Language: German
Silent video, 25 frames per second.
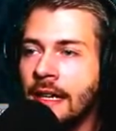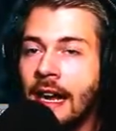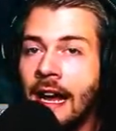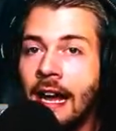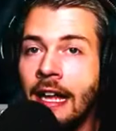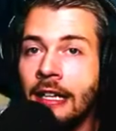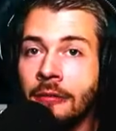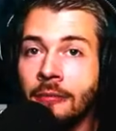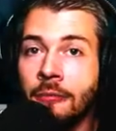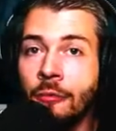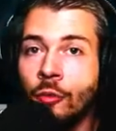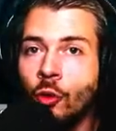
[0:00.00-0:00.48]

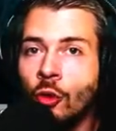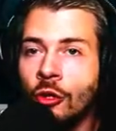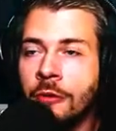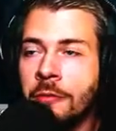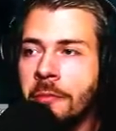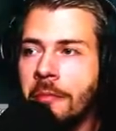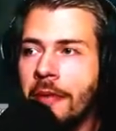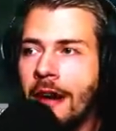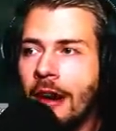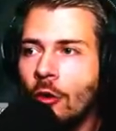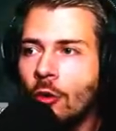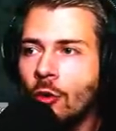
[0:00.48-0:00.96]
geraden
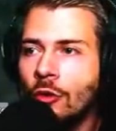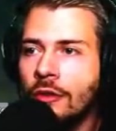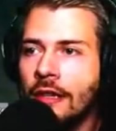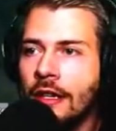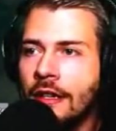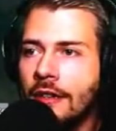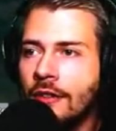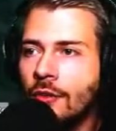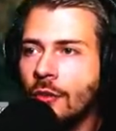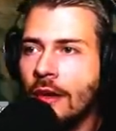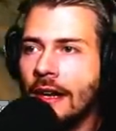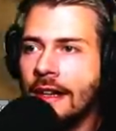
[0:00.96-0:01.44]
Boden bauen,
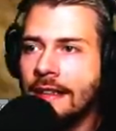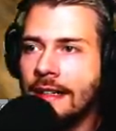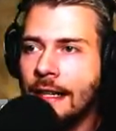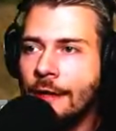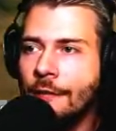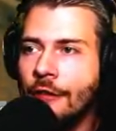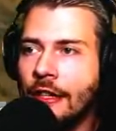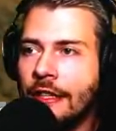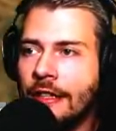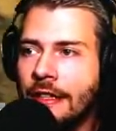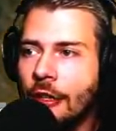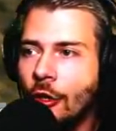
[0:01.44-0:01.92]
also halt
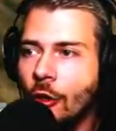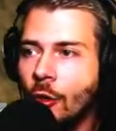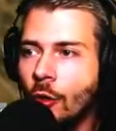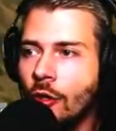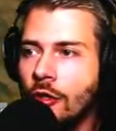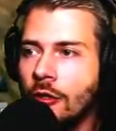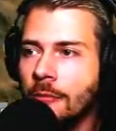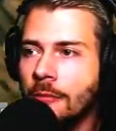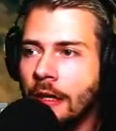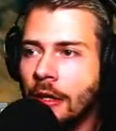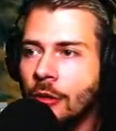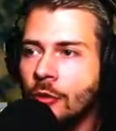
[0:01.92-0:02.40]
einfach in die
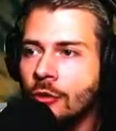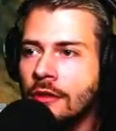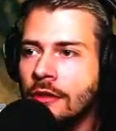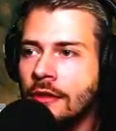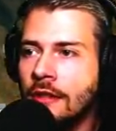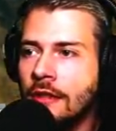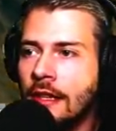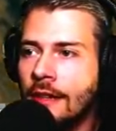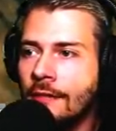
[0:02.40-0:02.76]
Höhe bauen.